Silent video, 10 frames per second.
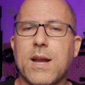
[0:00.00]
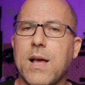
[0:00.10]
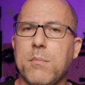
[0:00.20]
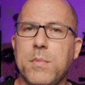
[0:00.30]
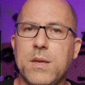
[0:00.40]

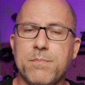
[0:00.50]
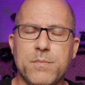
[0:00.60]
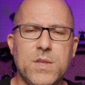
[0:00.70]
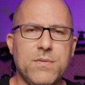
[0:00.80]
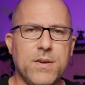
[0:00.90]
grammi,
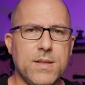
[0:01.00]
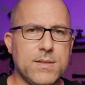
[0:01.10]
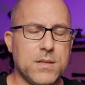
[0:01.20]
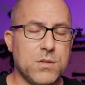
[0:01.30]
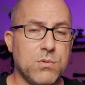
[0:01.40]

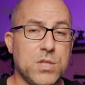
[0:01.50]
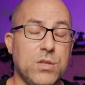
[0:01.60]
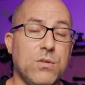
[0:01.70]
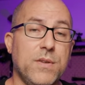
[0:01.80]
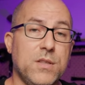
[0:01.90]
differenza
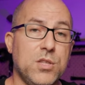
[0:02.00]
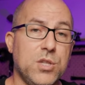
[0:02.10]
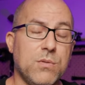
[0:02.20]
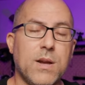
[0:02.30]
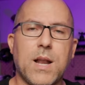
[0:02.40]

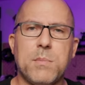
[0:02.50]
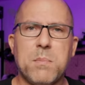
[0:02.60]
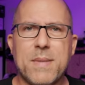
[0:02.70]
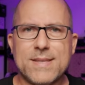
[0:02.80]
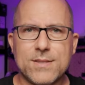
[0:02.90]
525 grammi,
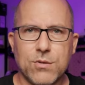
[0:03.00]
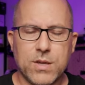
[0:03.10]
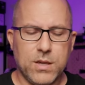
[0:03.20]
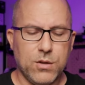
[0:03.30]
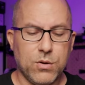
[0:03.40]
mezzo
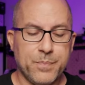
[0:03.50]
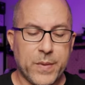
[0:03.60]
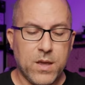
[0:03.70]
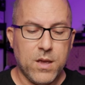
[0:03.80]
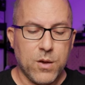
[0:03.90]
chilo.
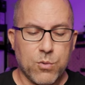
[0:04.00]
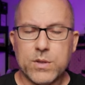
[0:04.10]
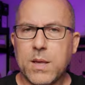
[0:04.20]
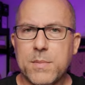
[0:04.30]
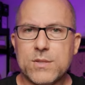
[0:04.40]

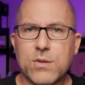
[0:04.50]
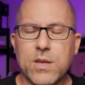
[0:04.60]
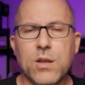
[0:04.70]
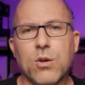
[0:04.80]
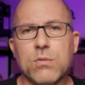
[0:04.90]
Quant'è mezzo
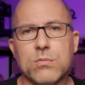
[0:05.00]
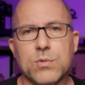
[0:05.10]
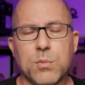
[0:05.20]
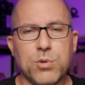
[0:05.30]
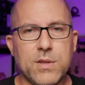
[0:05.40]
chilo?
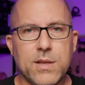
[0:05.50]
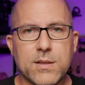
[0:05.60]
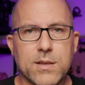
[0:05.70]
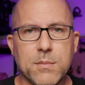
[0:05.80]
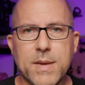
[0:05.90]
Una
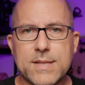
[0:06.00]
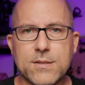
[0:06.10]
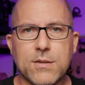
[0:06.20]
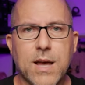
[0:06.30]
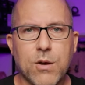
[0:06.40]
bottiglietta da
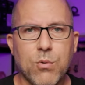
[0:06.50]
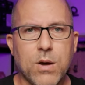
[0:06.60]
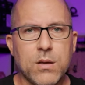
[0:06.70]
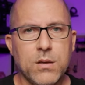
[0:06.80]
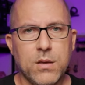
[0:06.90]
mezzo
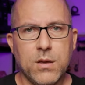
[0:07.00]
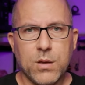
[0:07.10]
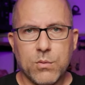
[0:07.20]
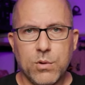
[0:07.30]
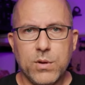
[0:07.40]
d'acqua,
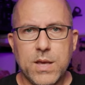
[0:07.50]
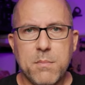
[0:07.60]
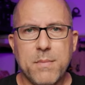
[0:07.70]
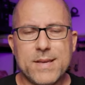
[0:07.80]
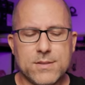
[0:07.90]
quello lì è
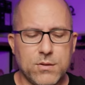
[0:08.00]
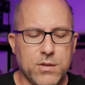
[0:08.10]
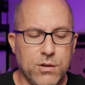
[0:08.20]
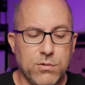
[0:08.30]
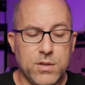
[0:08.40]
mezzo
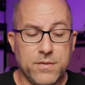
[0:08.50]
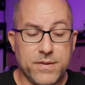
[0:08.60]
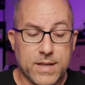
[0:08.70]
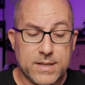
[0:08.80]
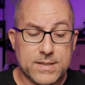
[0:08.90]
chilo di
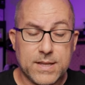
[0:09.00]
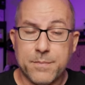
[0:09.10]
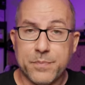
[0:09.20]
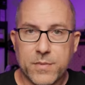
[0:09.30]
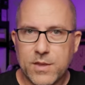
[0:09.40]

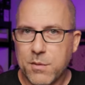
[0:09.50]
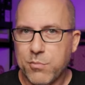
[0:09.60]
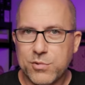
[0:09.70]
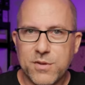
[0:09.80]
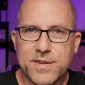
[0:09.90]
differenza da un
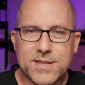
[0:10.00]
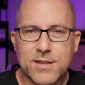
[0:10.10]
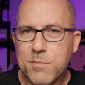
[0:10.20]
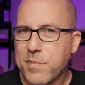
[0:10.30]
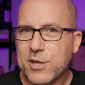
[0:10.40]
punto di vista
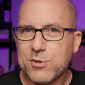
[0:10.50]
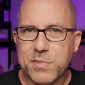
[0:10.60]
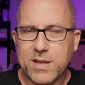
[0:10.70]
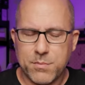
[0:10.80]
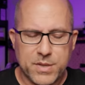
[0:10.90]
del peso
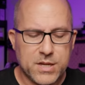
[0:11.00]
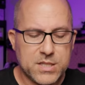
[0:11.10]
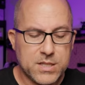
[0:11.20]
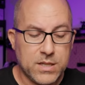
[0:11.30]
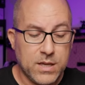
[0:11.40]
per
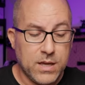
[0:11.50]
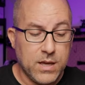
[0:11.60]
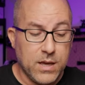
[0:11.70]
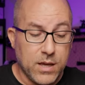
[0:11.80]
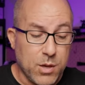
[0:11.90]
capirci.
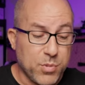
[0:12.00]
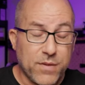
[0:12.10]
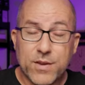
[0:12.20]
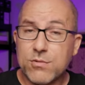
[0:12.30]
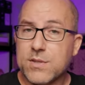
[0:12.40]
E dopo
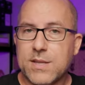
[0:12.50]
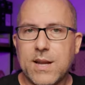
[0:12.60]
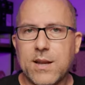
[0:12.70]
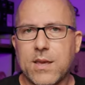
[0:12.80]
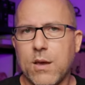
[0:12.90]
devi
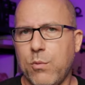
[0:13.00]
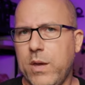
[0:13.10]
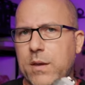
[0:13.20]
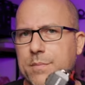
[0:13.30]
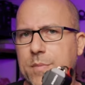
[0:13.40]
considerare che
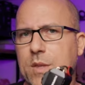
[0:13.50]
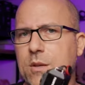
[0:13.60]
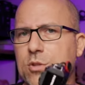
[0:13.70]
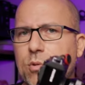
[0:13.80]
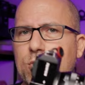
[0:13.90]
qui
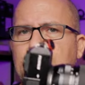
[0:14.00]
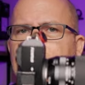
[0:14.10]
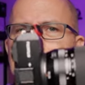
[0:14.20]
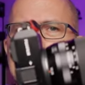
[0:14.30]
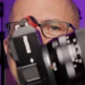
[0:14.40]
sto
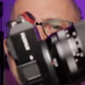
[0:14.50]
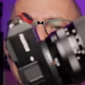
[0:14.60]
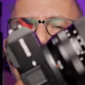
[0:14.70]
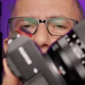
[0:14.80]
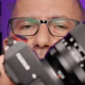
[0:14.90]

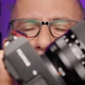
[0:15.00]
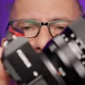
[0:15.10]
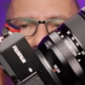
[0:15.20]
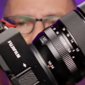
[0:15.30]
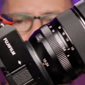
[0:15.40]
utilizzando
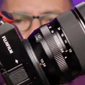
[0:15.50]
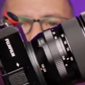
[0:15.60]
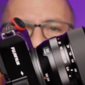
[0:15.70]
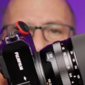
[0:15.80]
una